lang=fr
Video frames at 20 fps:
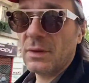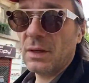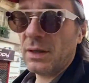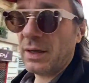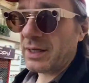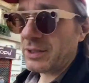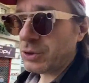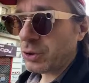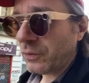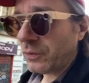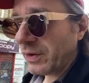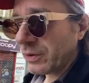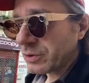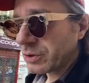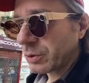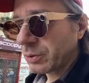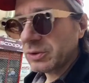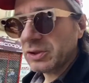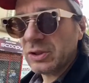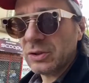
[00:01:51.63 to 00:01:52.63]
La
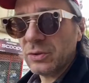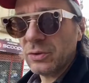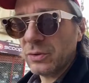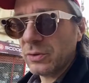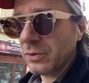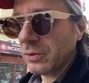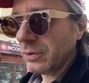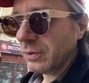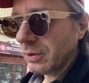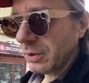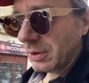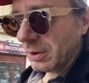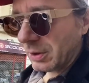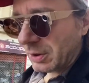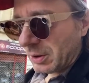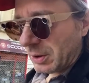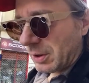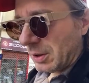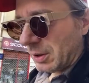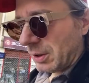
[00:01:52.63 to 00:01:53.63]
surveillance continue,
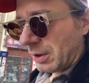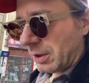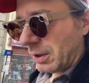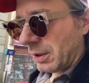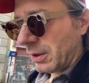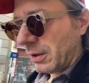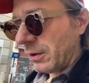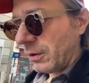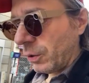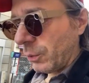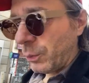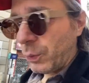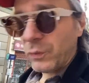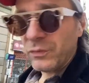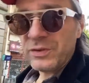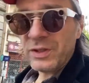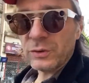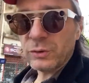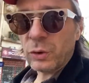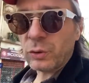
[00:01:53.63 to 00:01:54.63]
on peut
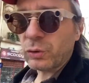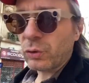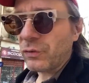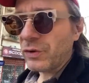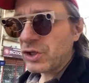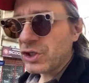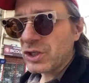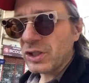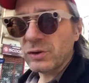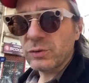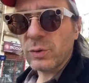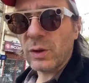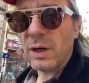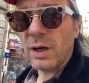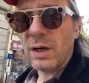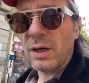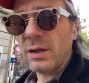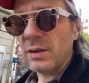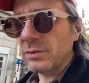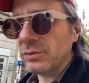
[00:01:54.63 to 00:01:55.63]
venir te retrouver chez
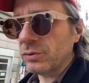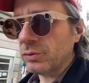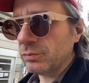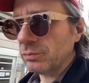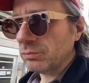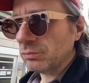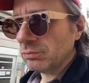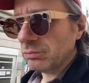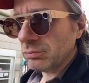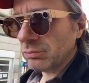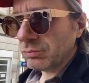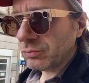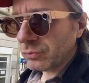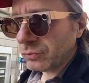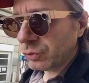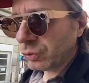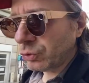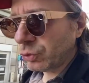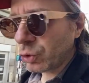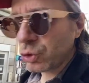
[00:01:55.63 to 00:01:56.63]
toi du,
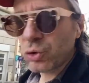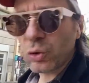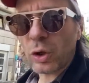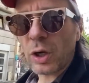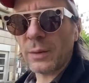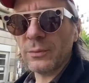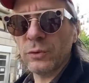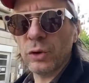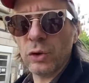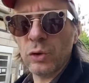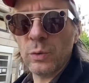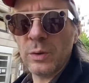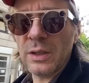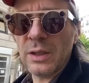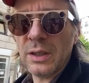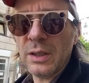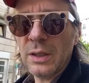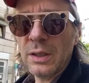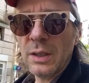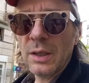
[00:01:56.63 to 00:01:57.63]
de jour comme de
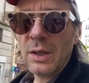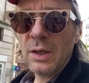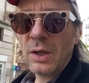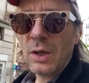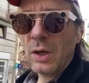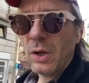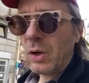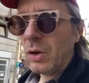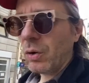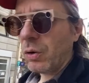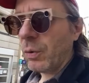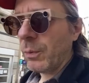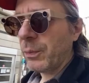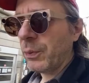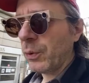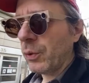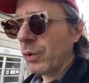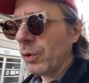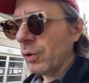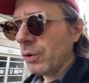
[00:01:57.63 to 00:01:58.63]
nuit. On
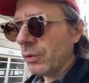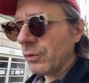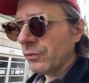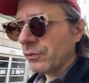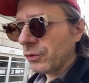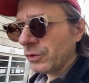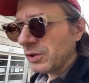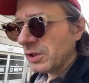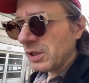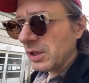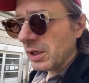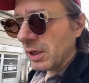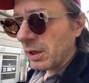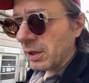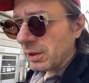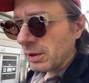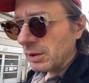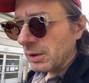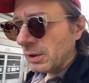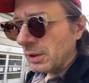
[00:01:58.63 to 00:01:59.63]
peut
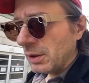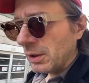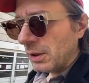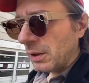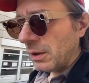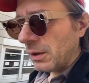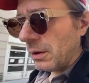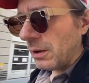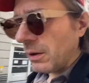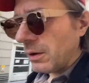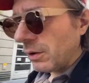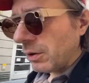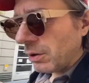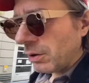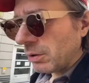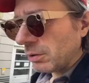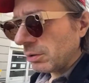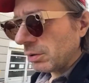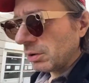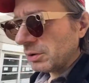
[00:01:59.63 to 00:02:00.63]
venir euh,
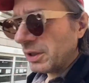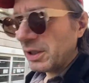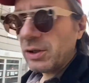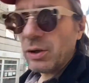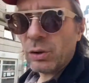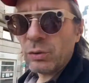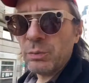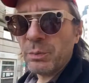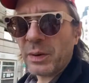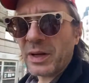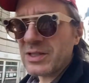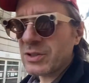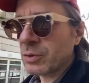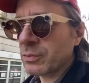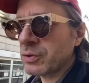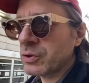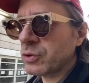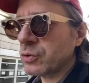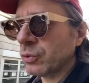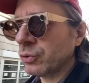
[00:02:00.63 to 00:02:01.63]
en ayant une
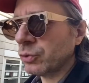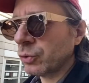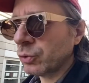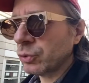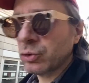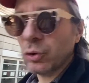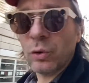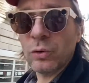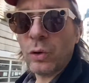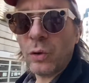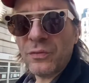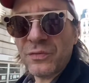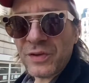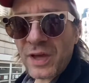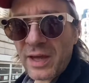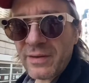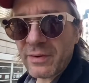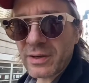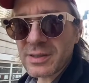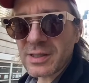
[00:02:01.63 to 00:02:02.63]
présomption de, fièvre,